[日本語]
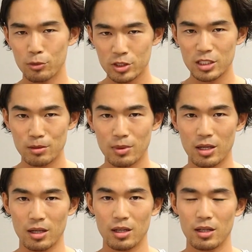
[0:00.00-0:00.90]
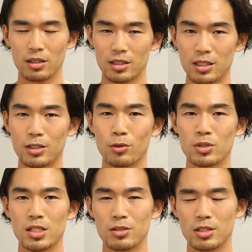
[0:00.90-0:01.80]
もし今筋トレ
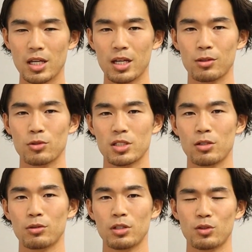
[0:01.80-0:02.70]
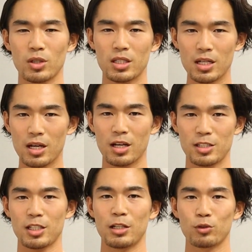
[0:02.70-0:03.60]
をせずにダイエットしてるって人がいた
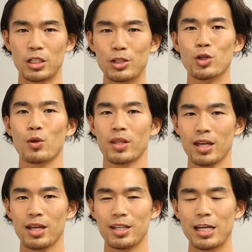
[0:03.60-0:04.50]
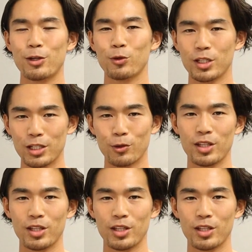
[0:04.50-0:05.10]
ら、ぜひあの筋トレをね、やるように